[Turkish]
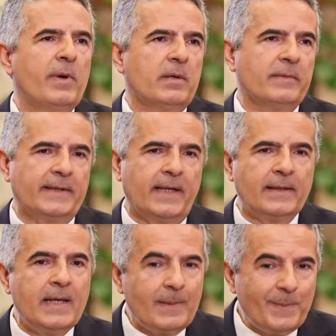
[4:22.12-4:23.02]
bakımından
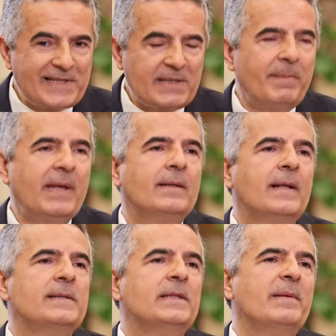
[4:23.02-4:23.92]
bizim
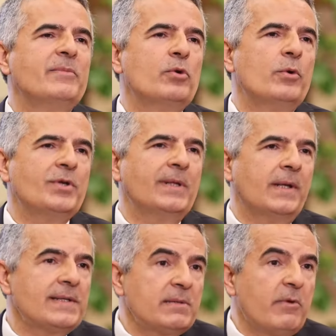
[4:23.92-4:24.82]
beklentilerimiz ölçeğinde
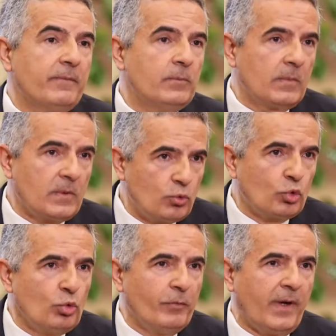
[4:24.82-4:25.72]
nasıl bir
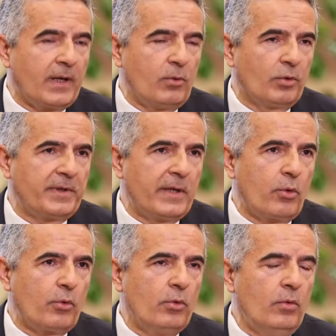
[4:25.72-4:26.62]
tutum farkı ortaya
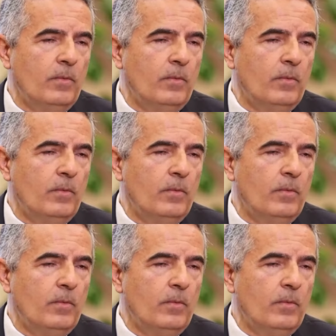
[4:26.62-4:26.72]
koyuyor?